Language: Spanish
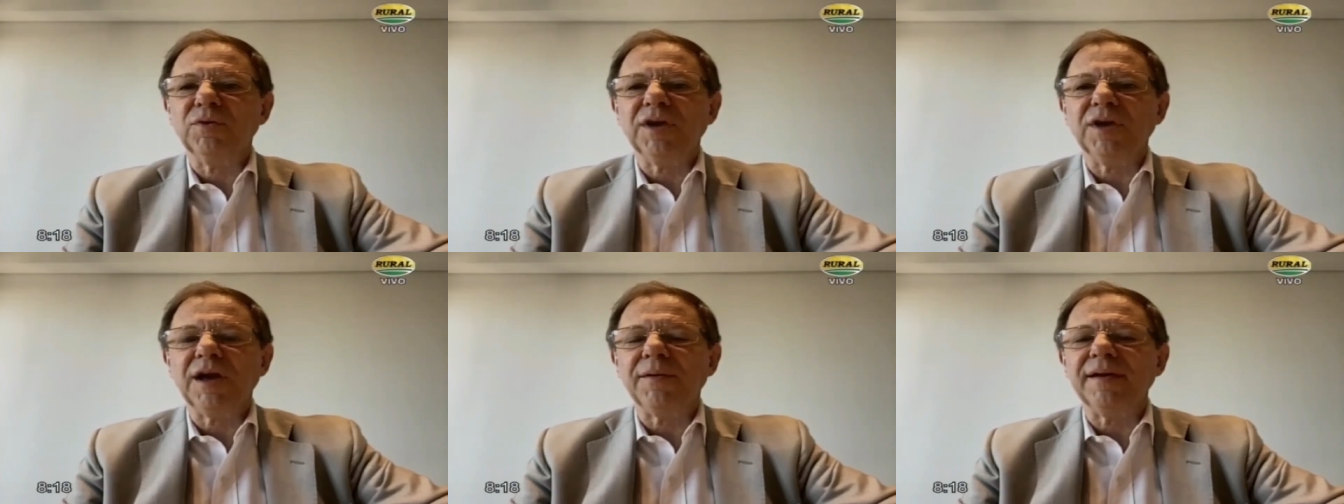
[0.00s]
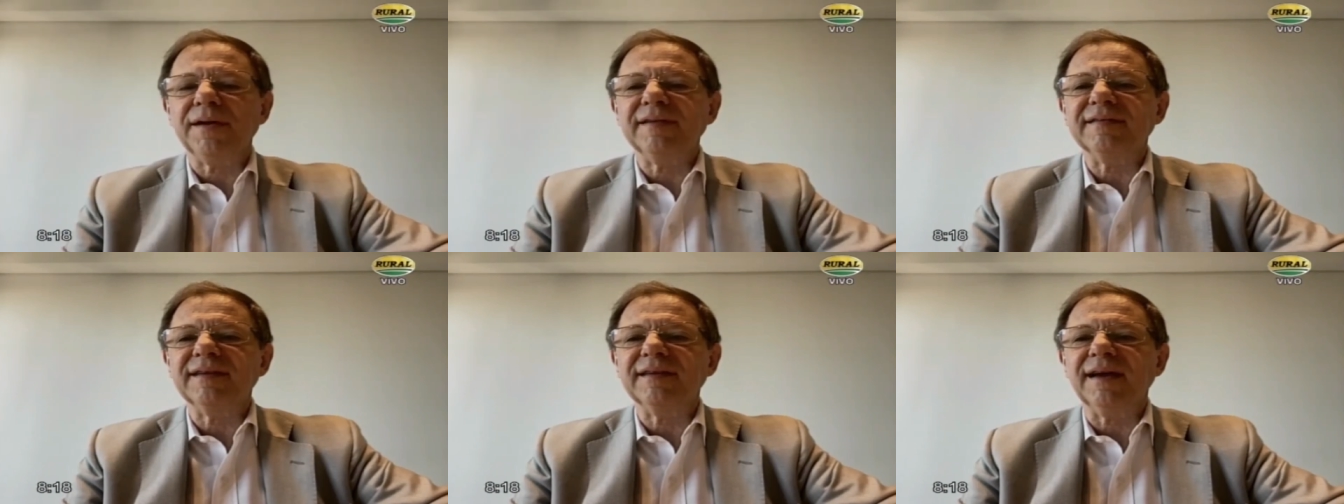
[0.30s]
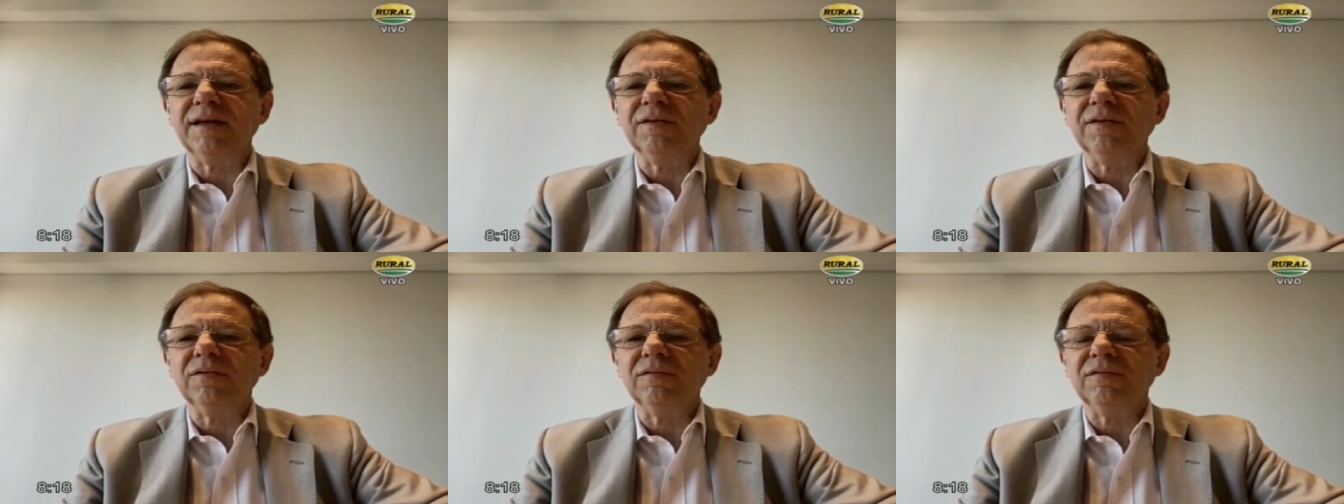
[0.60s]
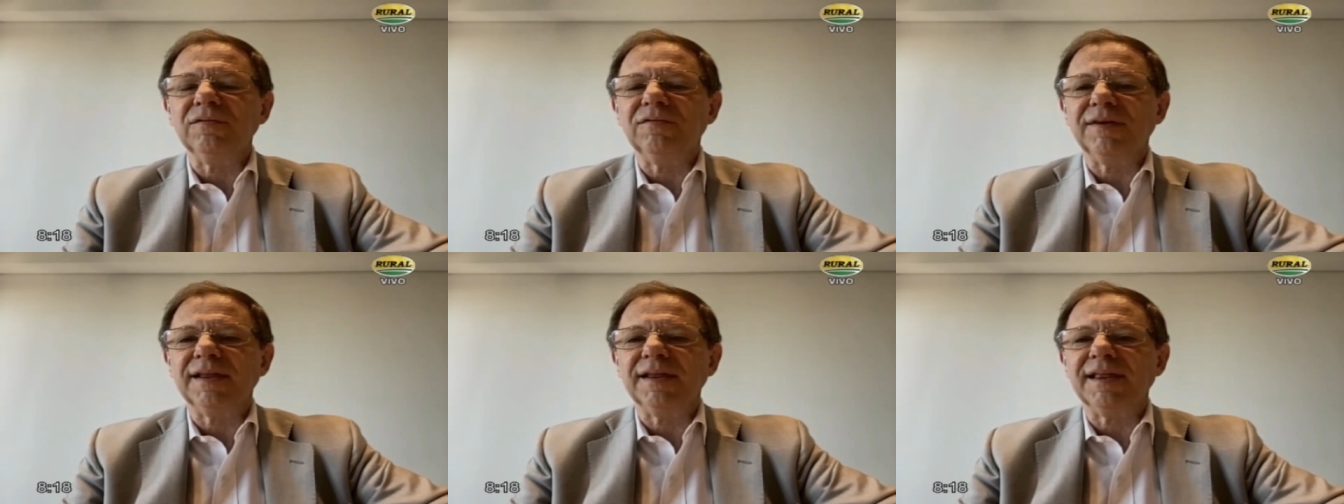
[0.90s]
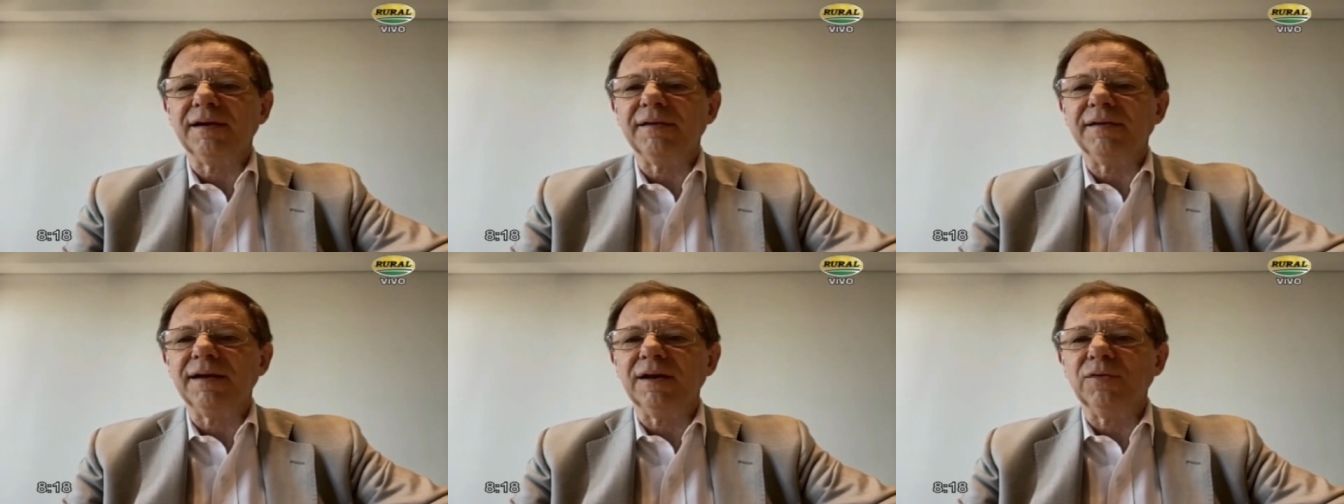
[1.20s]
avanzado,
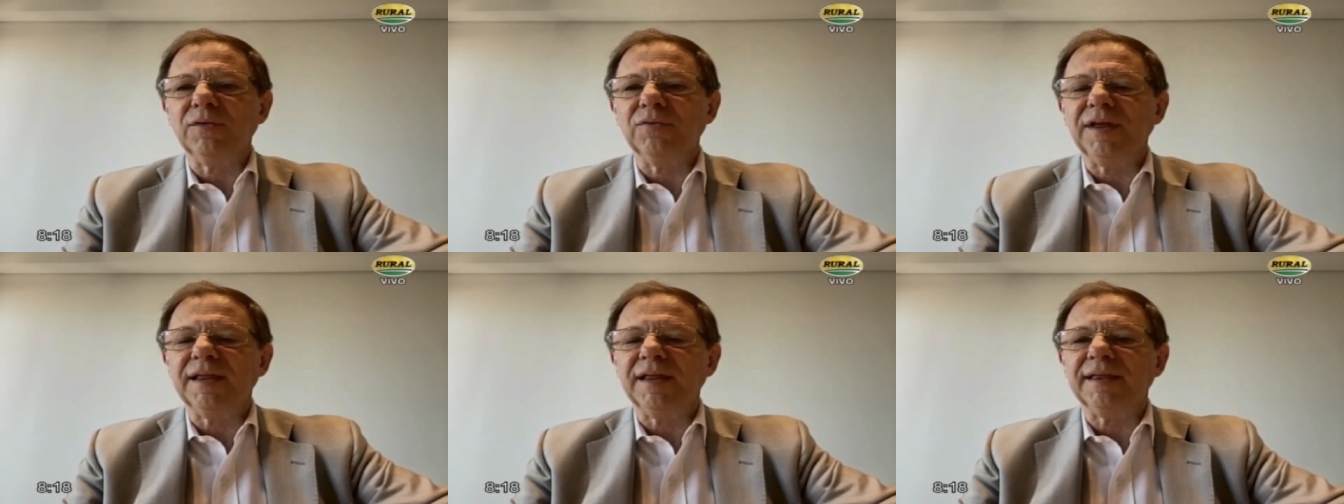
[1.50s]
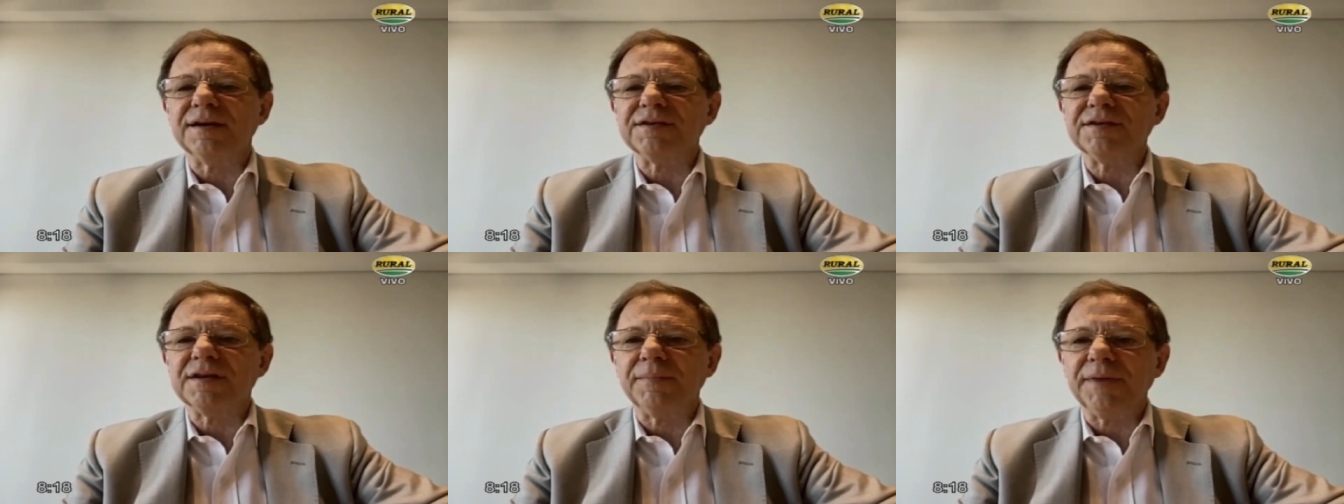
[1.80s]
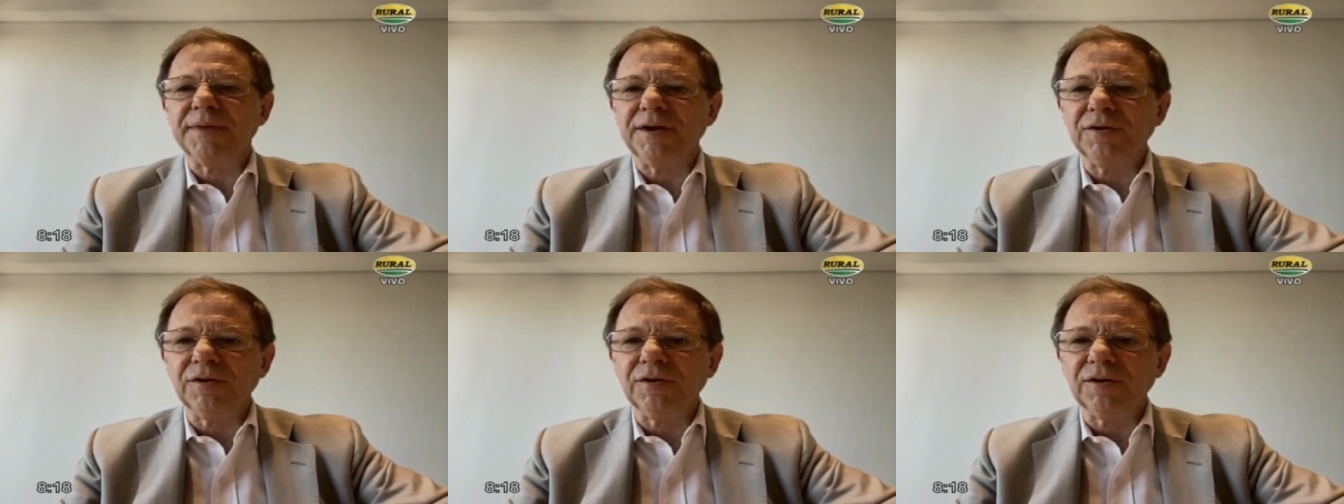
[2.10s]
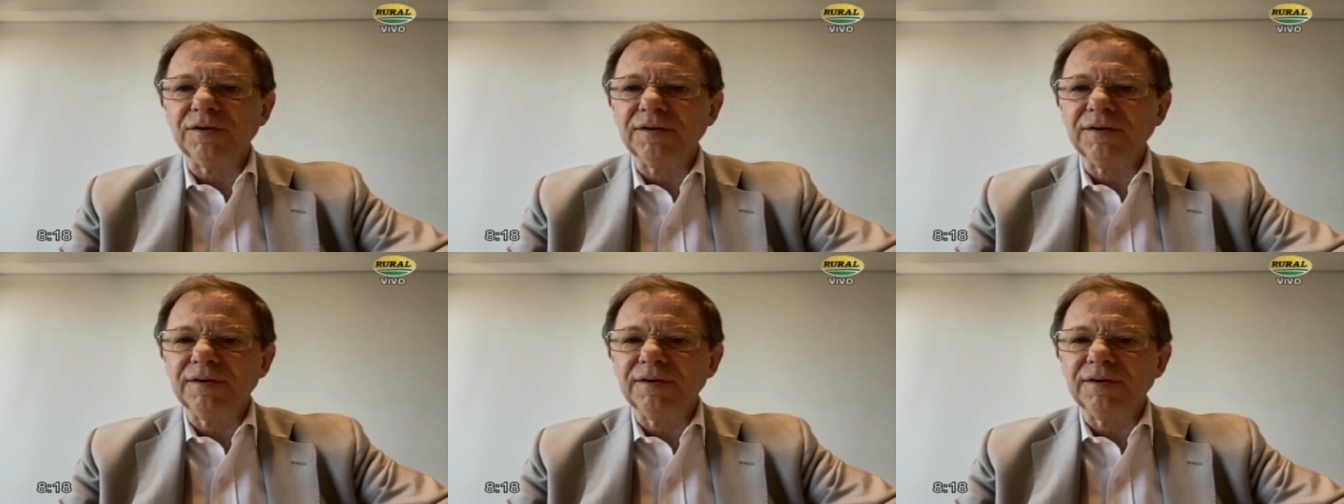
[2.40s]
faltaba algún detalle menor